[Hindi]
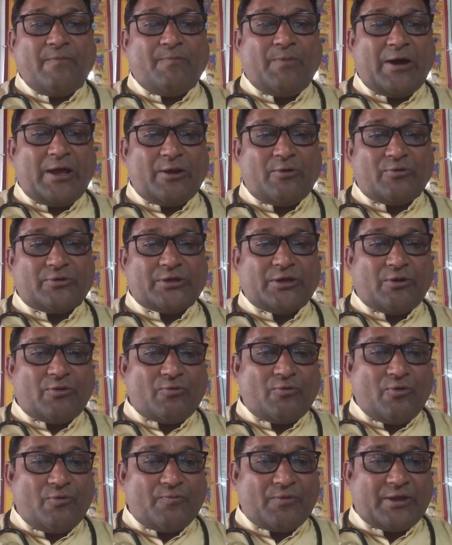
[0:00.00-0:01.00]
बालों के
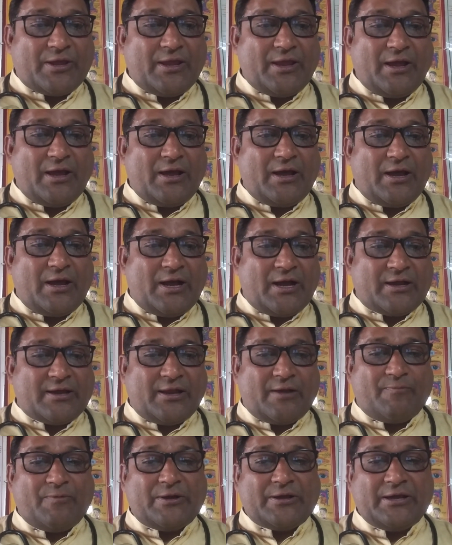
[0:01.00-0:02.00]
रोम के
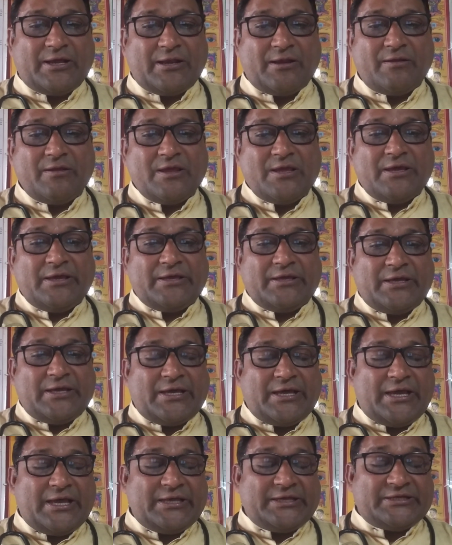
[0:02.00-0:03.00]
अगल बगल
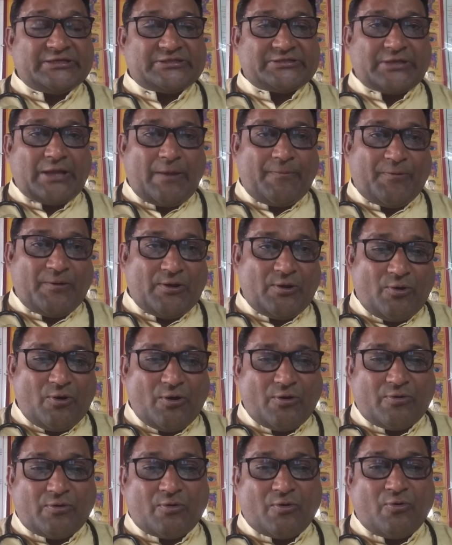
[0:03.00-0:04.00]

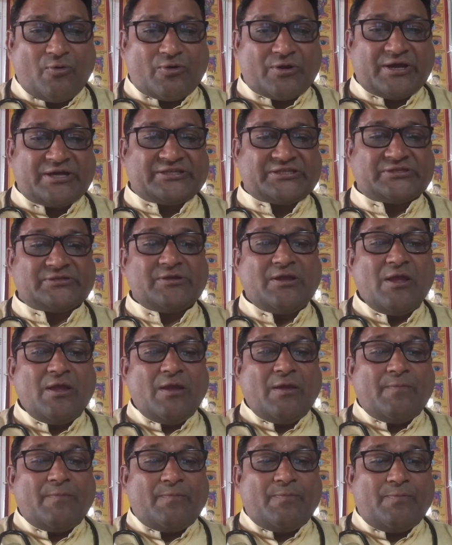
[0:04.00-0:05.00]
स्टेफिलोकोकस
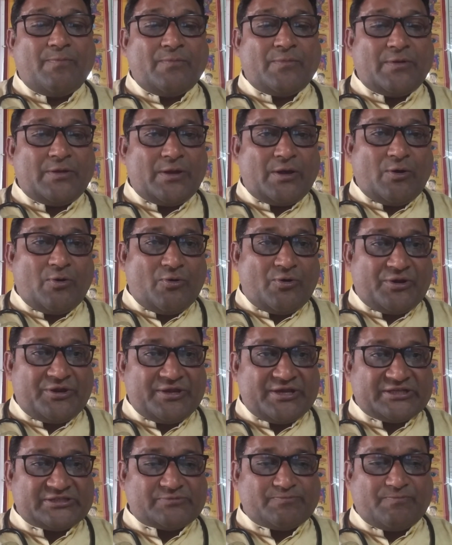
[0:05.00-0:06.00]

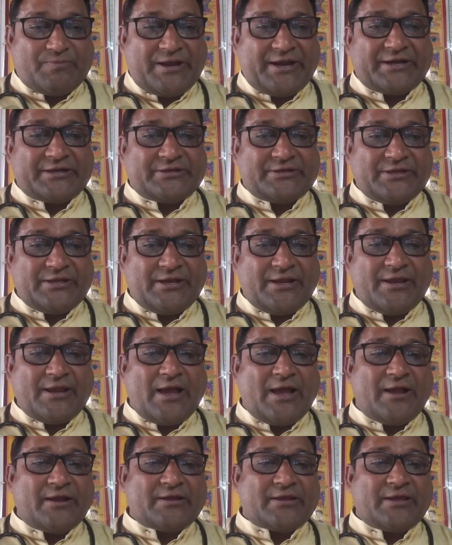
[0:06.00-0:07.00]
ओरियस
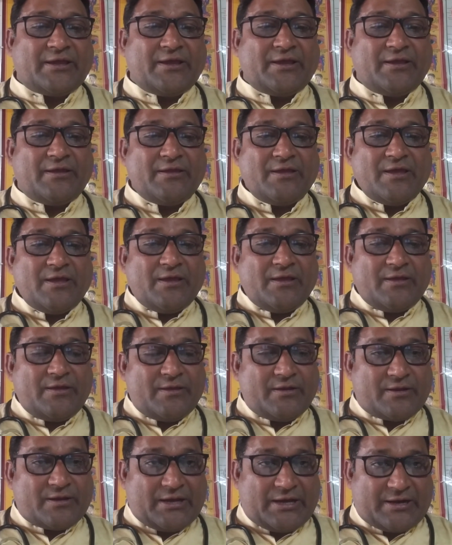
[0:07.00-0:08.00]
बैक्टीरिया के
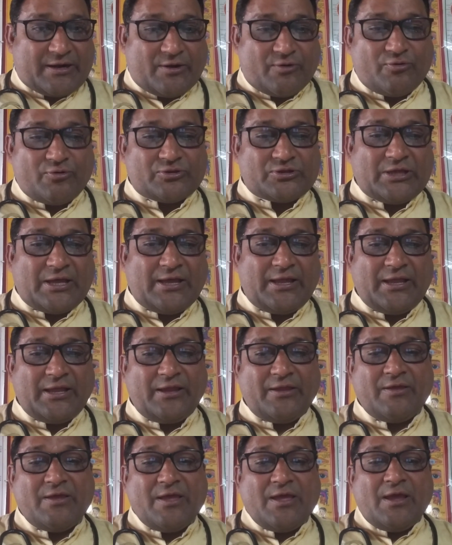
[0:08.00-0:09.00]
कारण होता
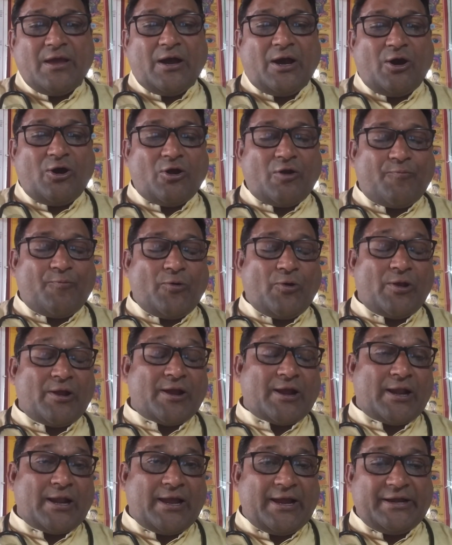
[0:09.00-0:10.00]
है और
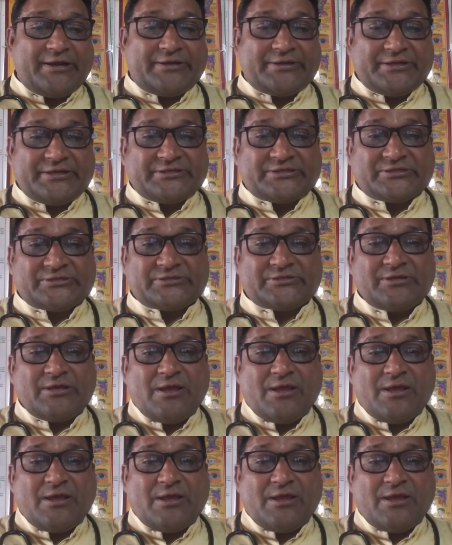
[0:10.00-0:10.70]
फोलिकलाइटिस